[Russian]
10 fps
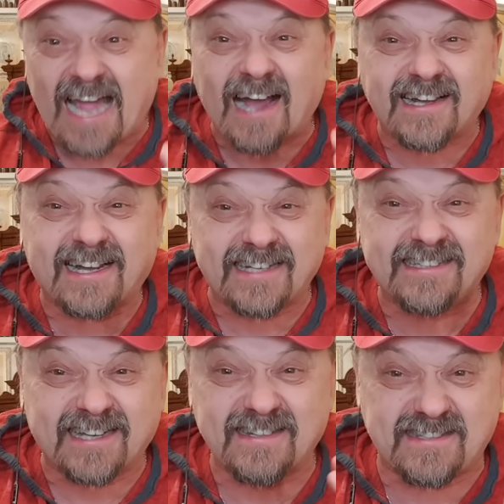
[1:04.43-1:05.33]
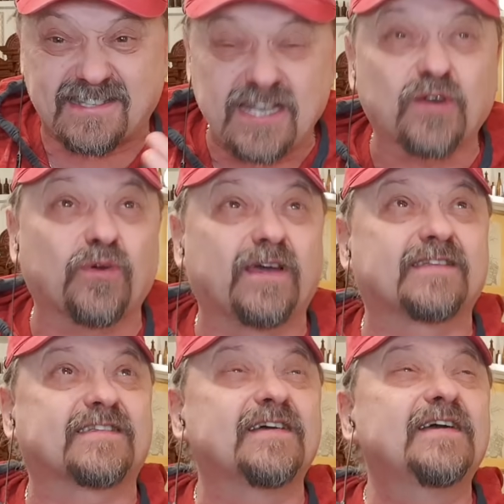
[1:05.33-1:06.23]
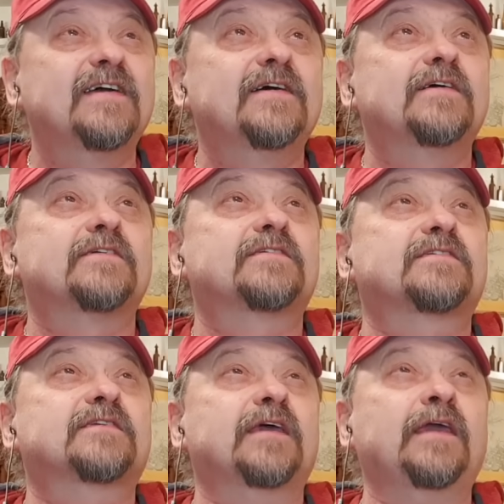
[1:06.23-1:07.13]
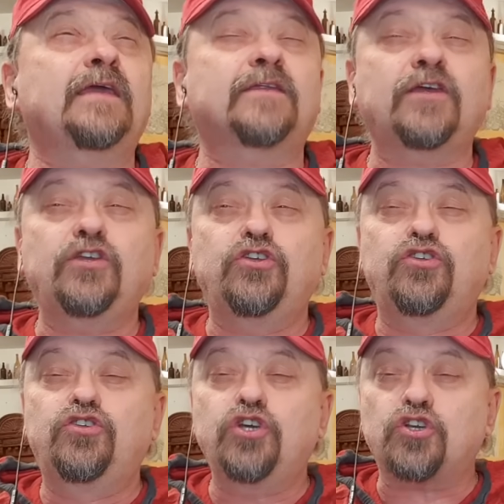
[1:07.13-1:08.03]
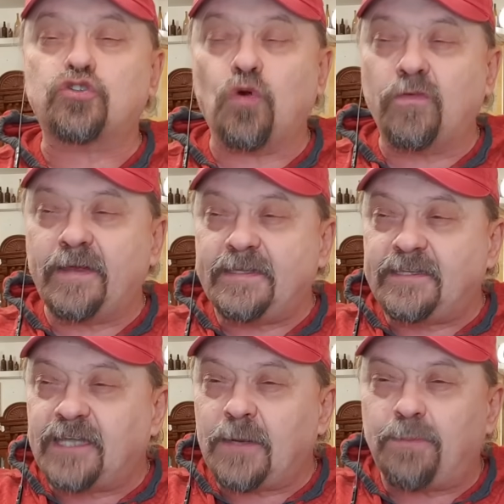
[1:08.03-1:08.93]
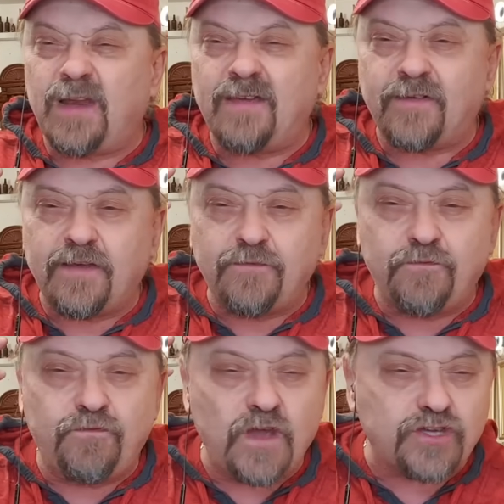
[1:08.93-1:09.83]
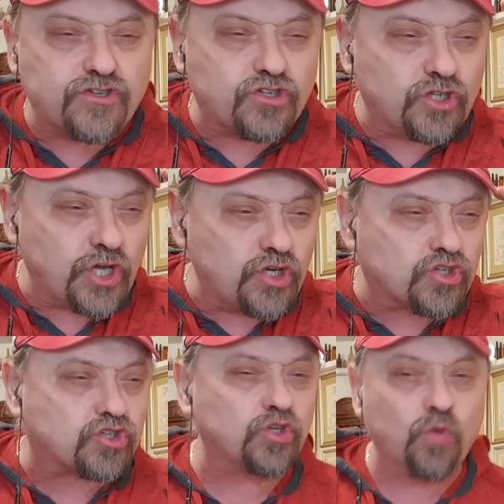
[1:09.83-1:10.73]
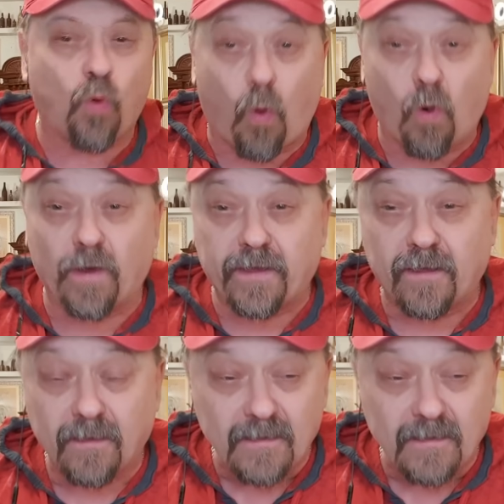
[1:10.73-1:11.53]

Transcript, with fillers: так контрастирует с этой дешевой, трепливой, вечной шелухой,